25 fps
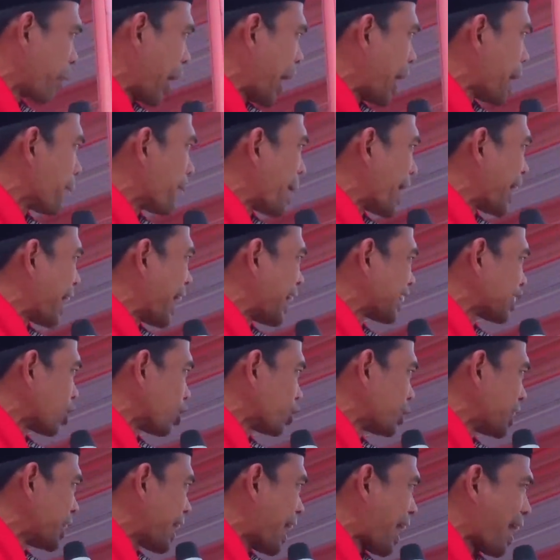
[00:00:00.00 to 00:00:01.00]
hebat
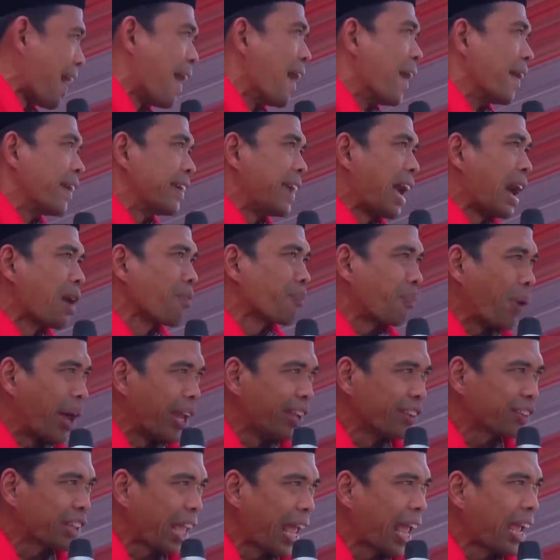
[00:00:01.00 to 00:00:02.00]
atau tidak. Yang
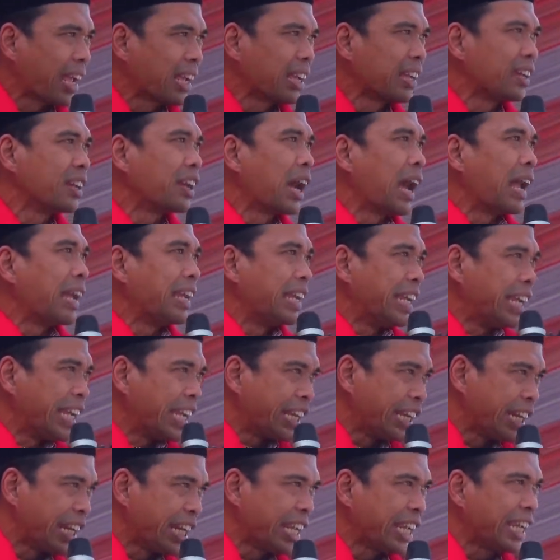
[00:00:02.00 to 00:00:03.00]
penting
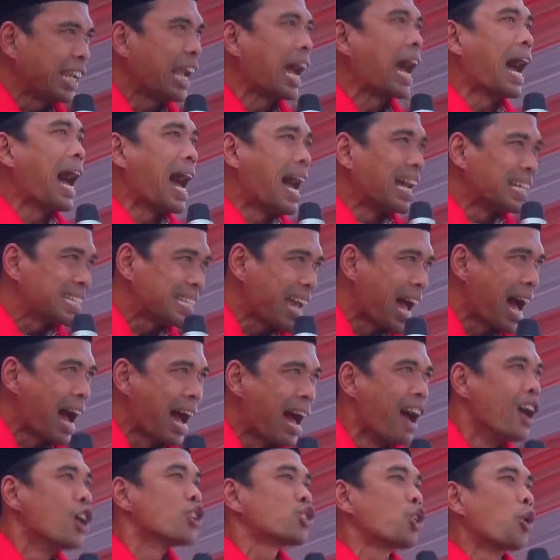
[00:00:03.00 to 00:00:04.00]
ini
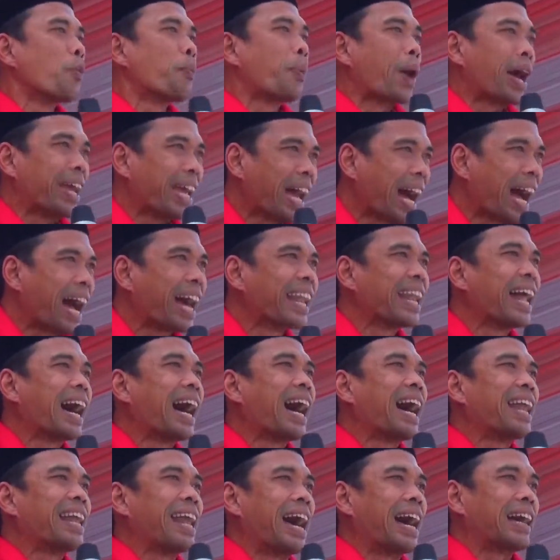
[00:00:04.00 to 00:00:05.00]
ajang supaya
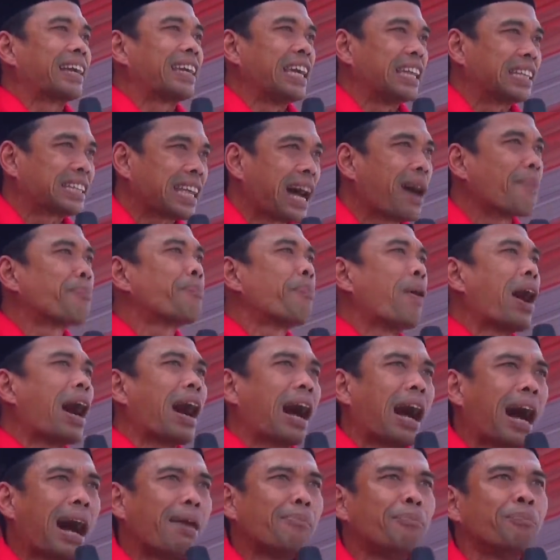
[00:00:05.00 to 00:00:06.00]
anak-anak kita
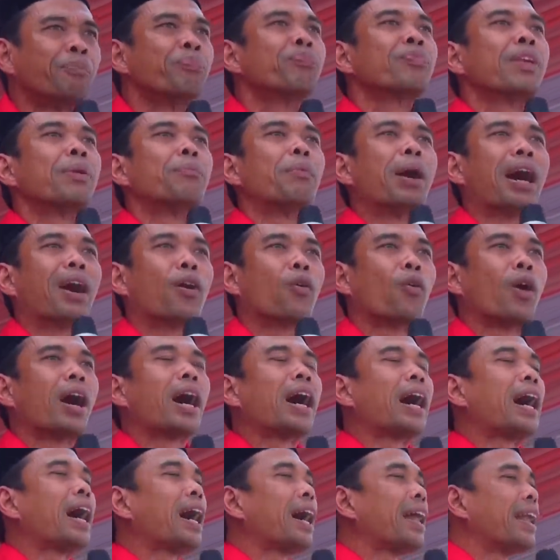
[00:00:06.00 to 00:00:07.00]
paham
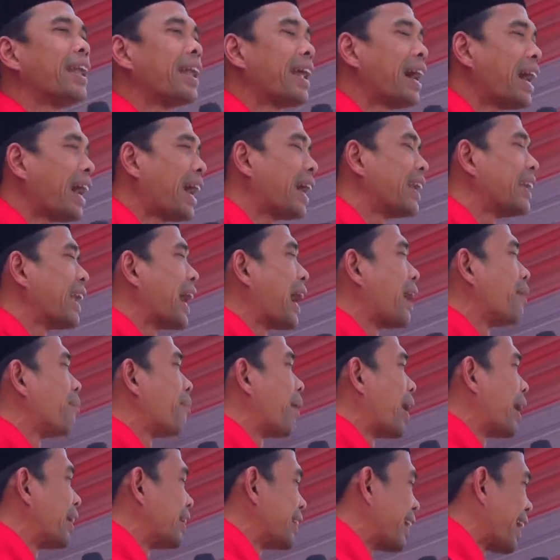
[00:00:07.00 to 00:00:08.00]
bahwa ada
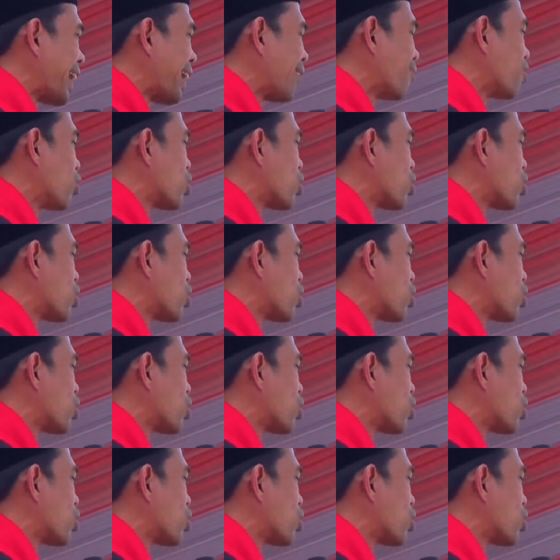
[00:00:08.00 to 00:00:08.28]
namanya